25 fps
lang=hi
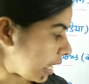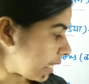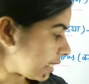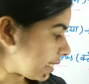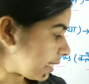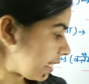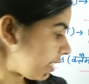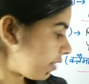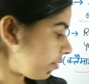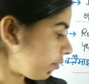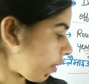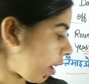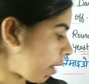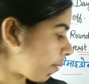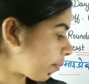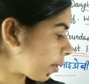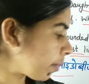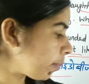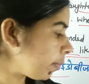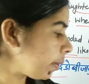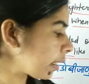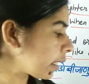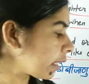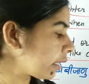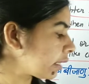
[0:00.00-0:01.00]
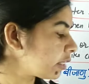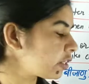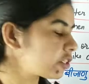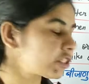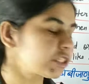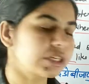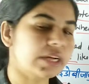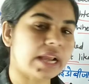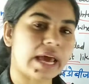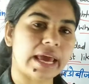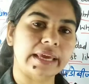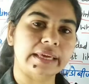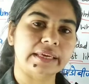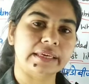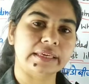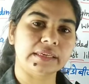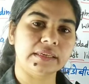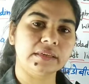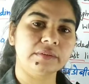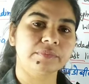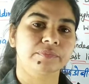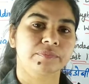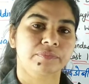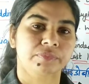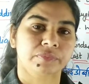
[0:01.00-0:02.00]
जैसे ही फेवरेबल कंडीशन
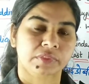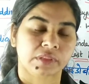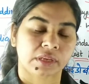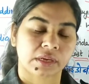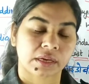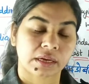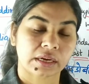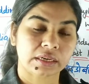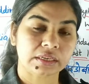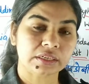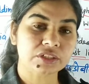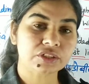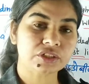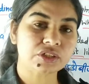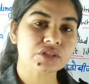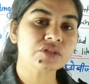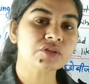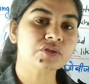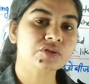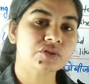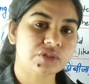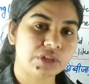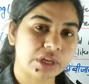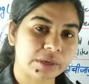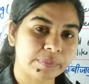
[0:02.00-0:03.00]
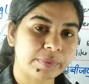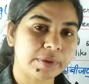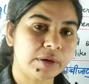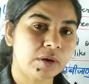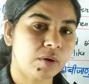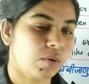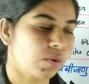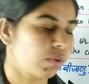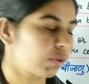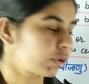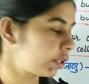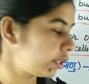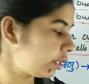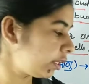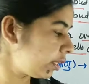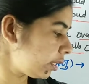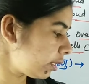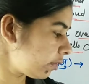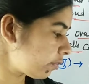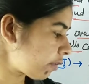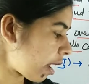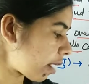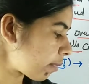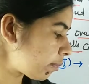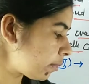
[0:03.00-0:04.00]
आएगी कंडीशन स्टेबल होगी
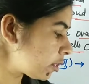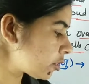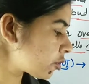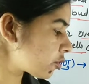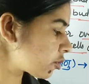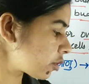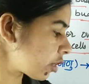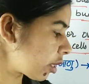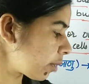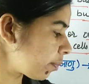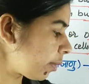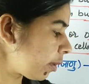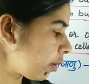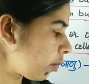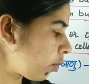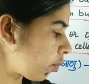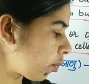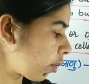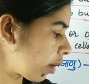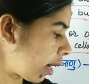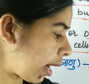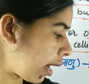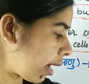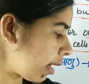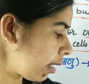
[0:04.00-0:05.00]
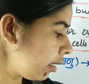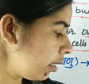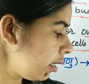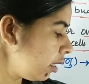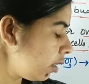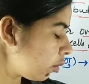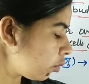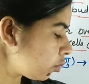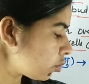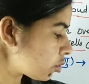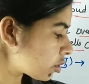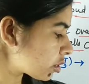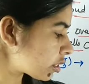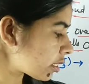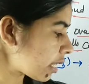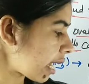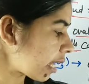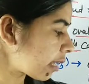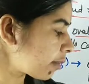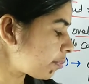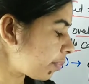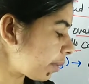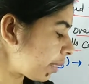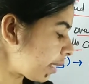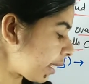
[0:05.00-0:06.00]
इन्वायरमेंट स्टेबल होगा उस
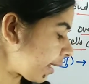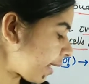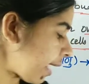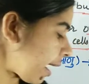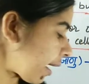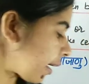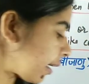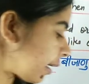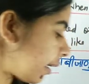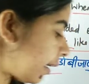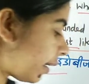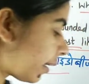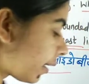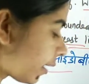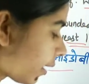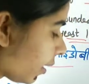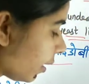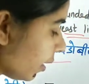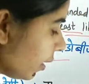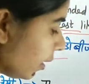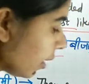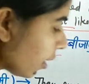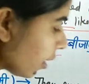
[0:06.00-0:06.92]
टाइम पे ये क्या कर लेंगे